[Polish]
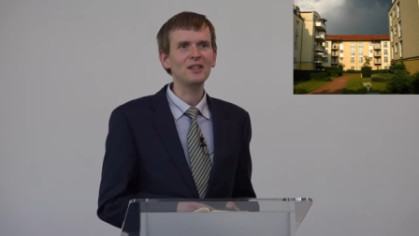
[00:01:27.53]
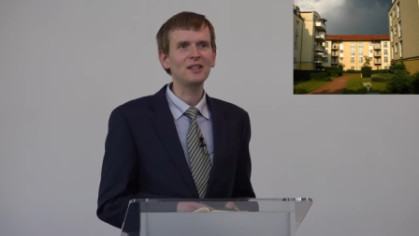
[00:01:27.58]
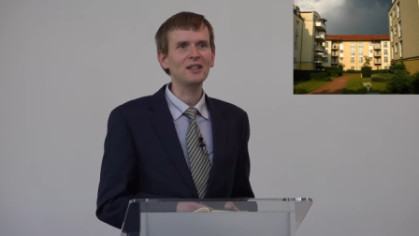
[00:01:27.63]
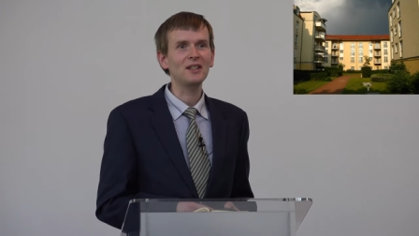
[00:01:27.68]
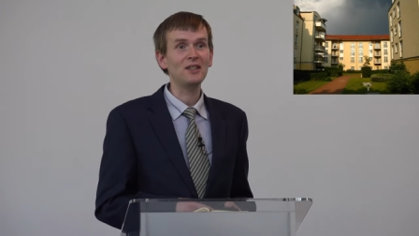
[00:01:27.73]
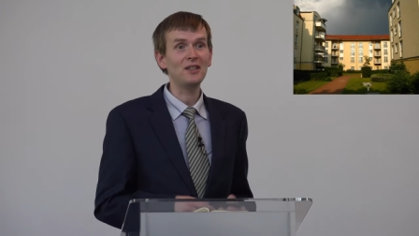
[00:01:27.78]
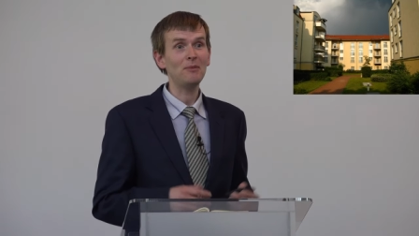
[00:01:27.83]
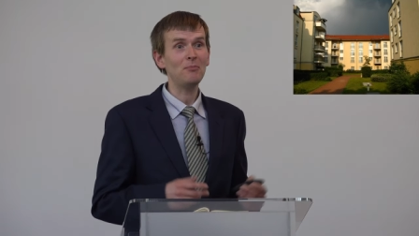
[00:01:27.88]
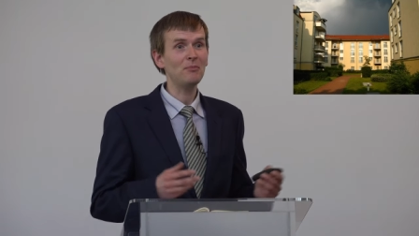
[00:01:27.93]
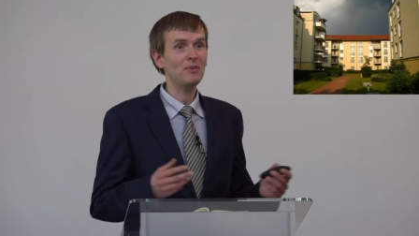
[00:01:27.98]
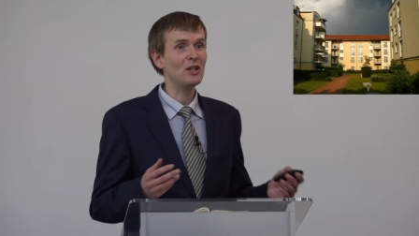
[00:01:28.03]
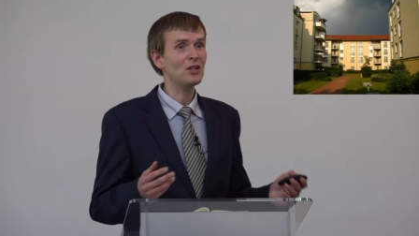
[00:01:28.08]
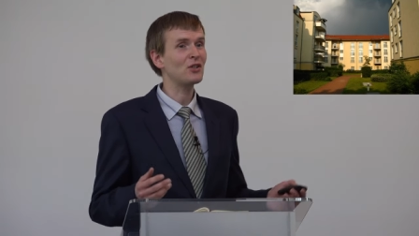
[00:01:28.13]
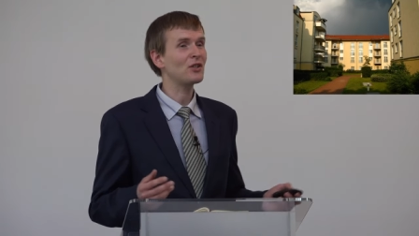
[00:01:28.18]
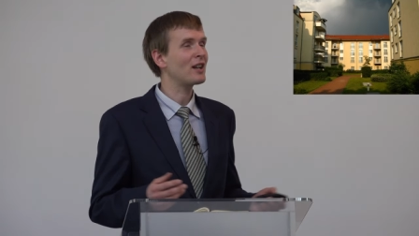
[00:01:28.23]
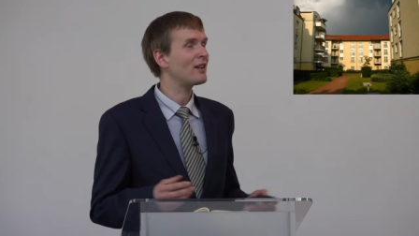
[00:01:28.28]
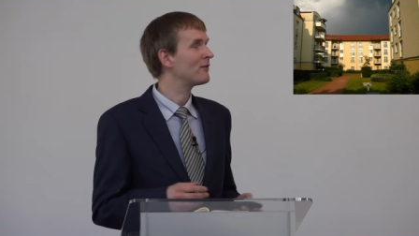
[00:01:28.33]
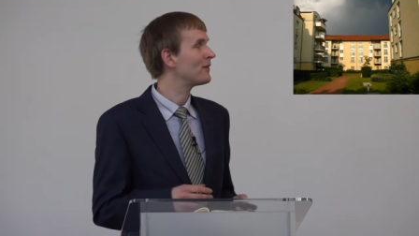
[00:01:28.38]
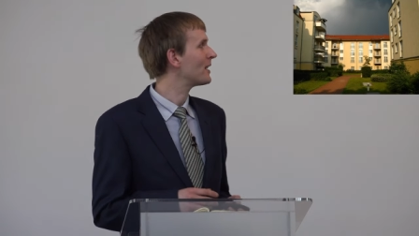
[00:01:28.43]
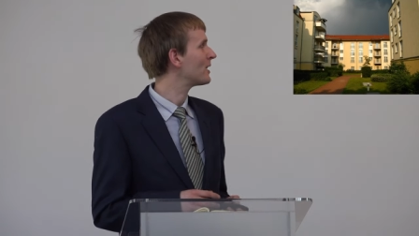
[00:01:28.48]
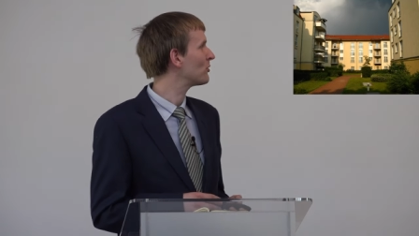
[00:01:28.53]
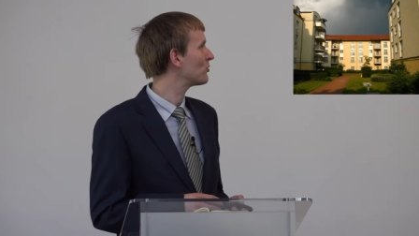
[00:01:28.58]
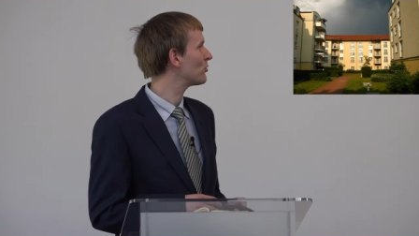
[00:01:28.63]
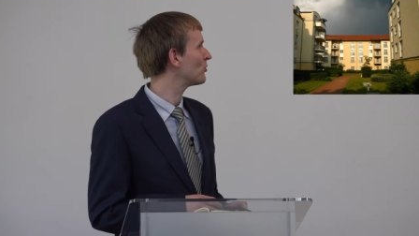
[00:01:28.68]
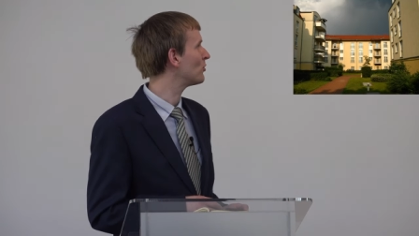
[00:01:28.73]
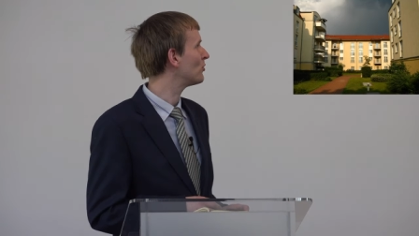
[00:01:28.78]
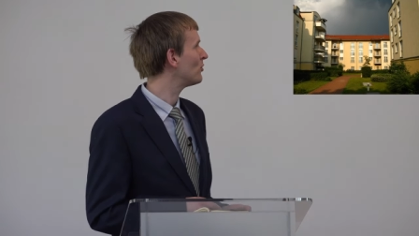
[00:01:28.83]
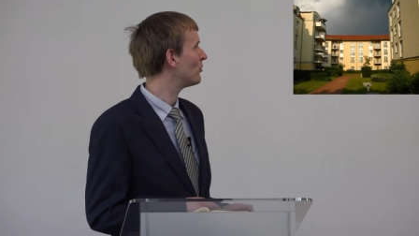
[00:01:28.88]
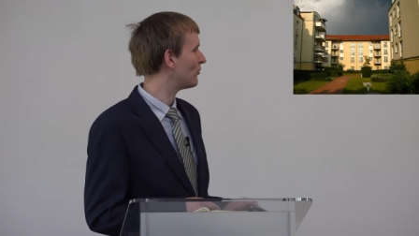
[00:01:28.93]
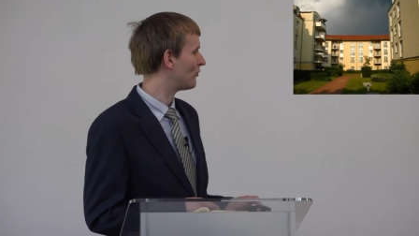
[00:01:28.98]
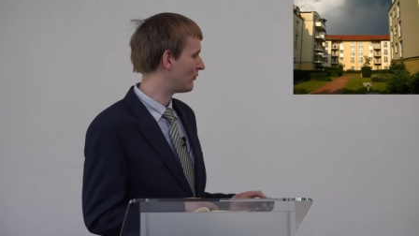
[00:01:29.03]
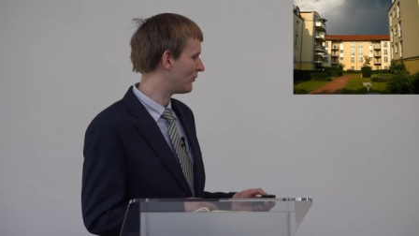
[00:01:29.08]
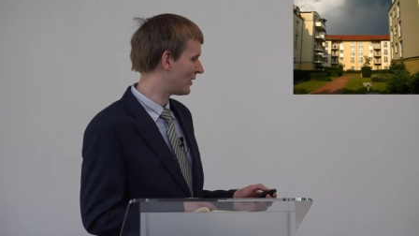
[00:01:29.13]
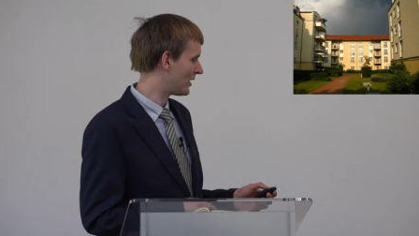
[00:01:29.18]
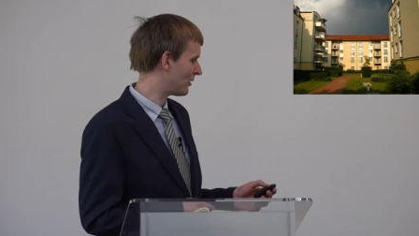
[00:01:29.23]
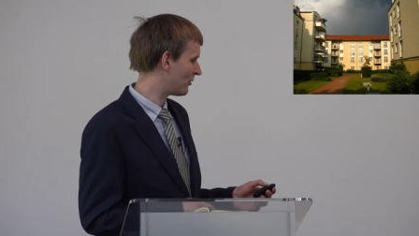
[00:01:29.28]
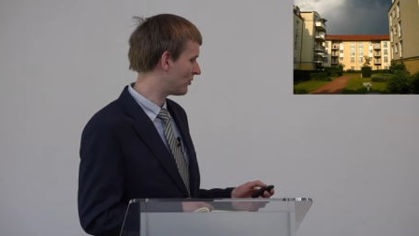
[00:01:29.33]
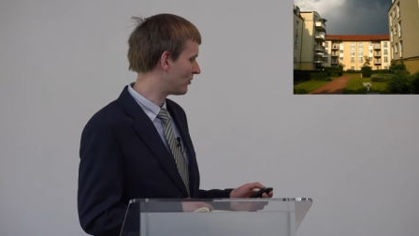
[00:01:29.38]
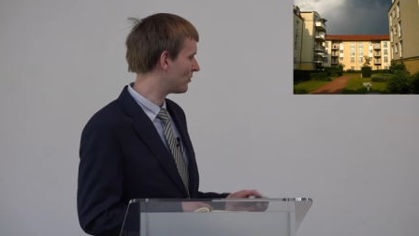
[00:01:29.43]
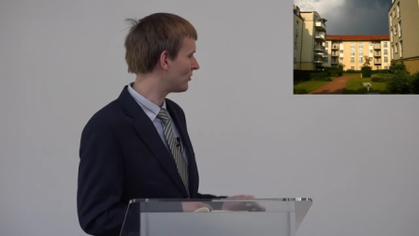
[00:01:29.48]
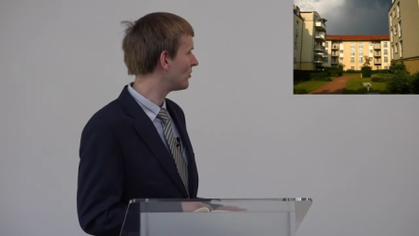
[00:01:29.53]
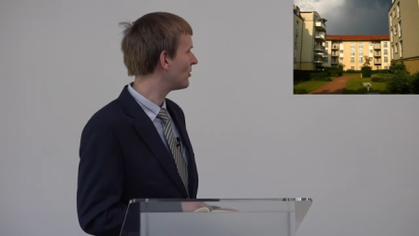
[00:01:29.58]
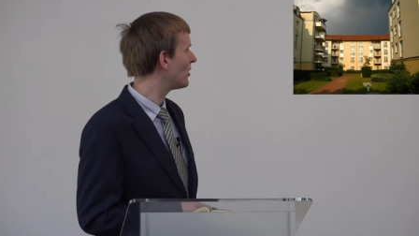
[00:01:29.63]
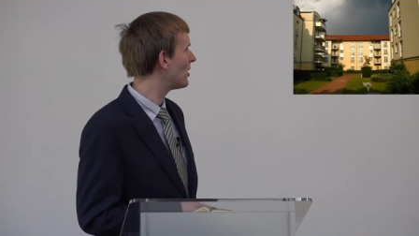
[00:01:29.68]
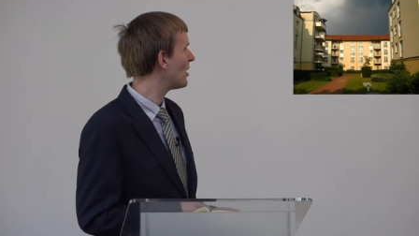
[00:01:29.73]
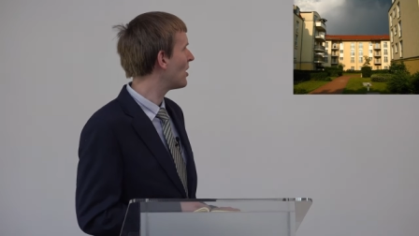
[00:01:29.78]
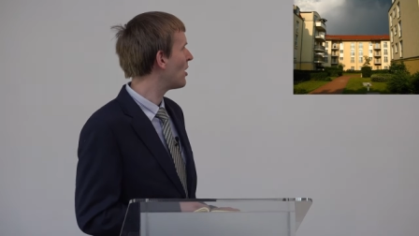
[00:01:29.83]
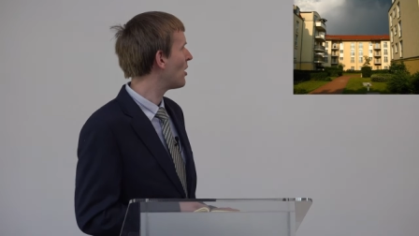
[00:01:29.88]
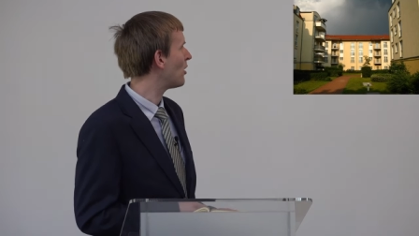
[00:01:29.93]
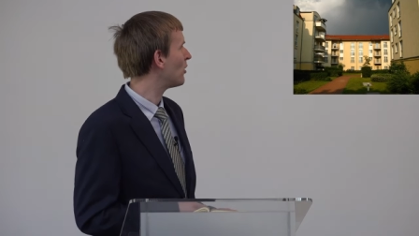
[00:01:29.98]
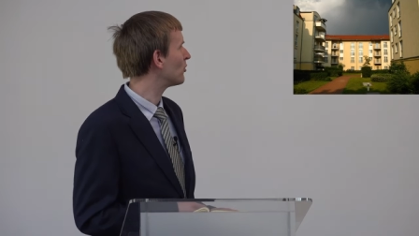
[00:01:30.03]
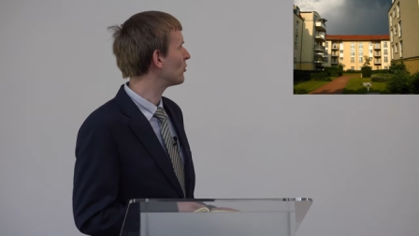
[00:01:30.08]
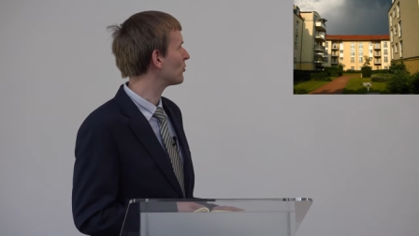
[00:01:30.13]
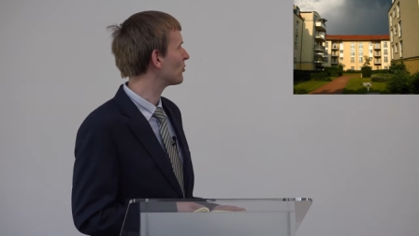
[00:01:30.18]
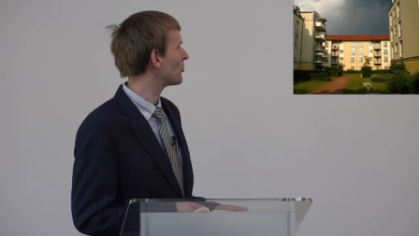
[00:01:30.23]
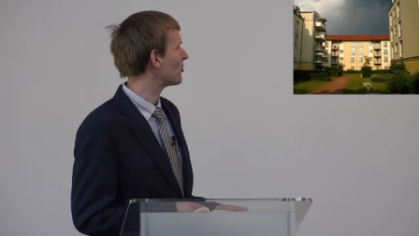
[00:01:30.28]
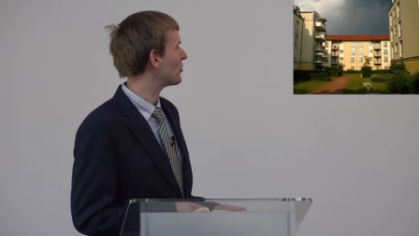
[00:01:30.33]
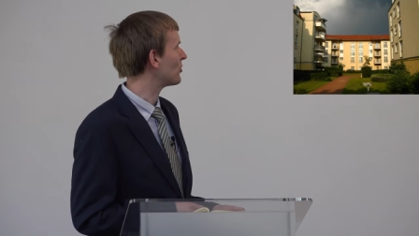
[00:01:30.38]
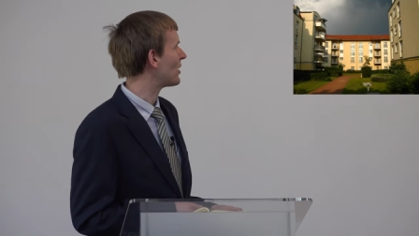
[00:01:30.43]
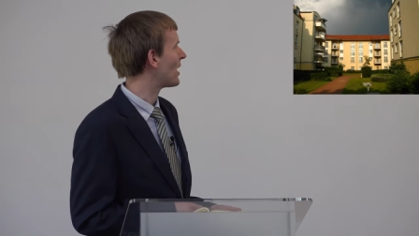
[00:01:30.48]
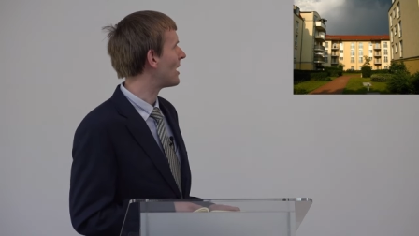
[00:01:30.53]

gdzie mieszka wielu, wielu ludzi.